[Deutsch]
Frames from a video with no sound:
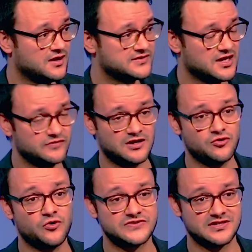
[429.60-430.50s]
Es geht wieder
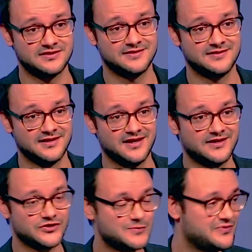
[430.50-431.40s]
los.
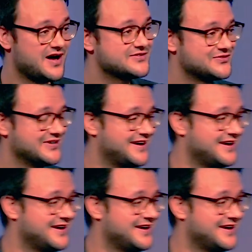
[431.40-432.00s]
So, ich bin Pastor,